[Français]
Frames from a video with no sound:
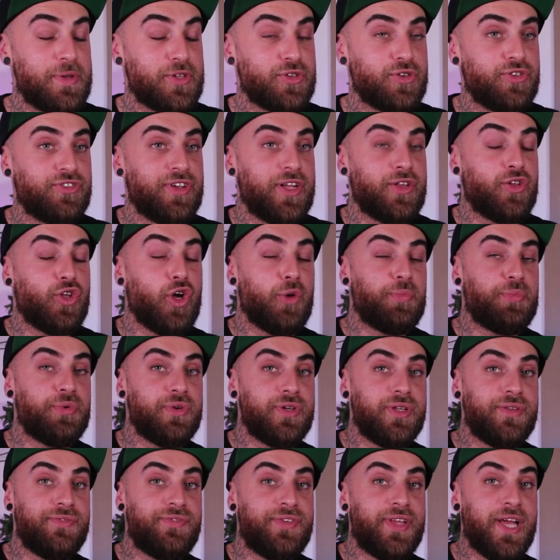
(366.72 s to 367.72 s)
parce que j'adore
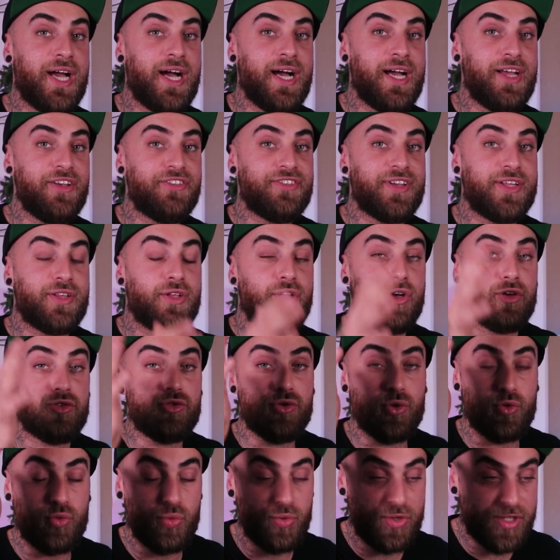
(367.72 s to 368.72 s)
Polyphia, j'adore
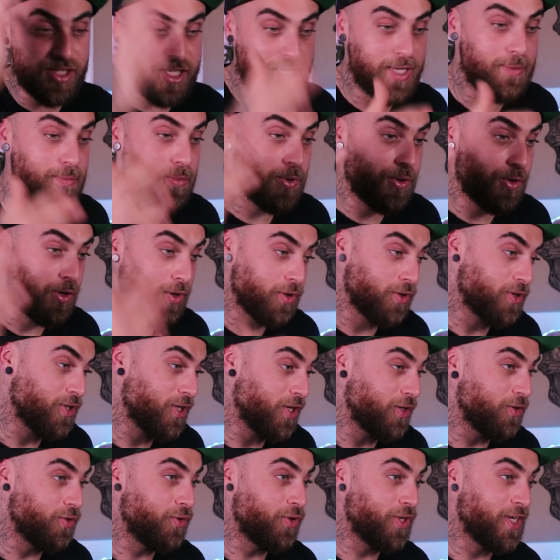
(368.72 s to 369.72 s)
surtout Tim
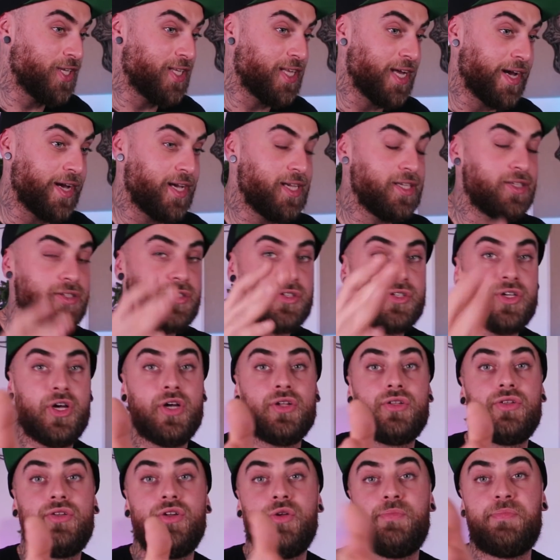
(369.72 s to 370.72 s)
Hanson, le guitariste,
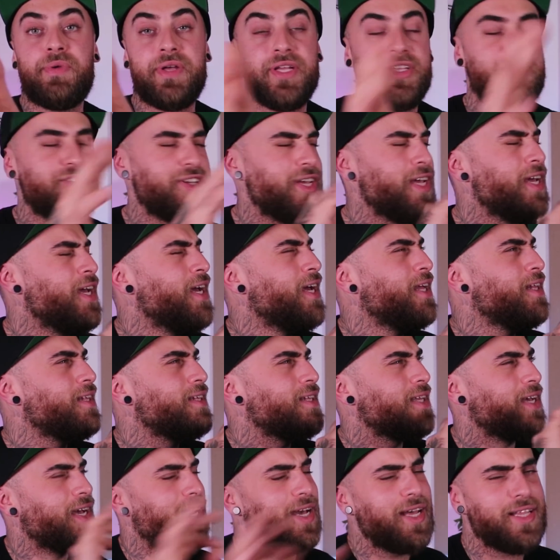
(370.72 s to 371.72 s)
Scott, le PNG,
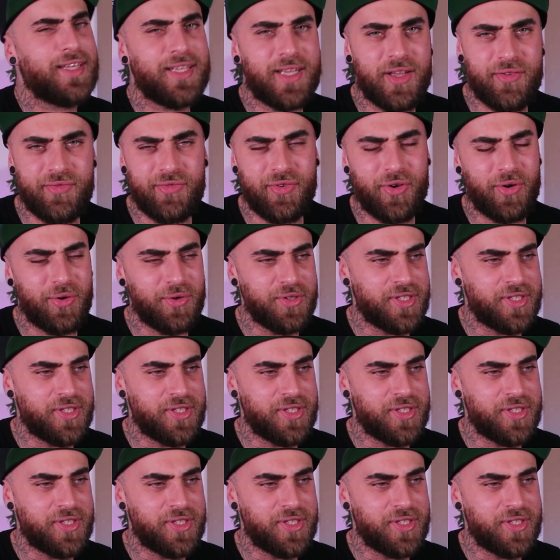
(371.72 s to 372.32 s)
très très fort